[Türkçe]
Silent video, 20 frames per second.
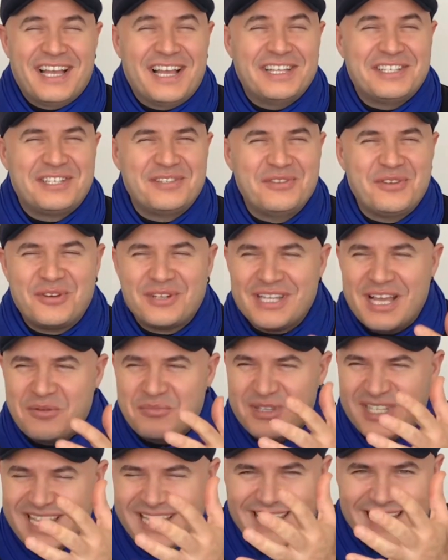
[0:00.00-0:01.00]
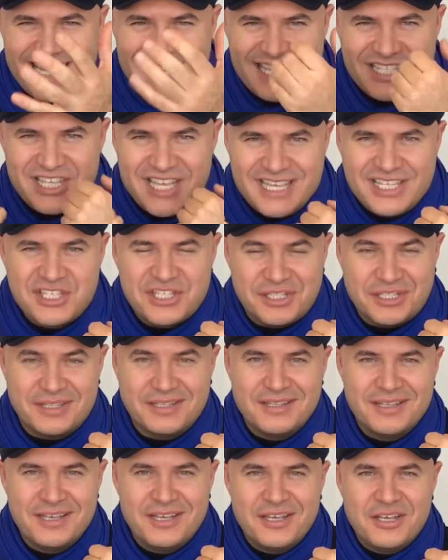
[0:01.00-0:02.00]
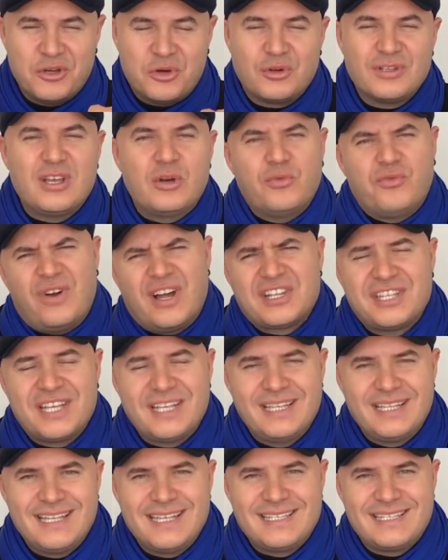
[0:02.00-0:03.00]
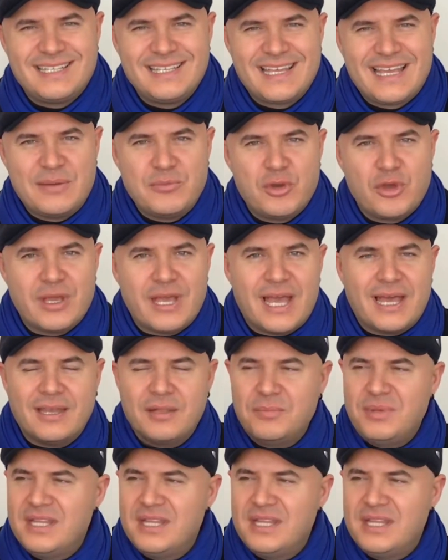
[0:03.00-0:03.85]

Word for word: yani şimdi oradan bir şey geleceği için Orada ufak şeyleri esirgemiyor yani.